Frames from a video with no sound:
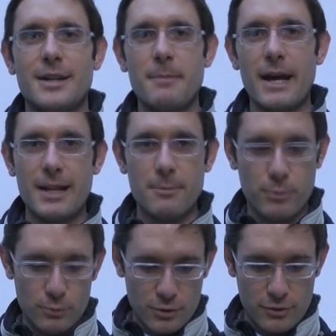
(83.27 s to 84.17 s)
rimane
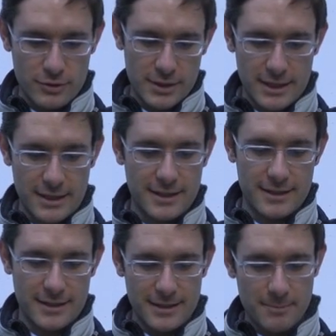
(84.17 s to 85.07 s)
appunto
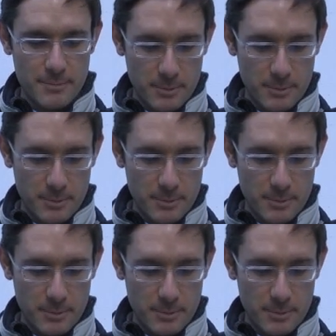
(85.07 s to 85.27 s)
eh,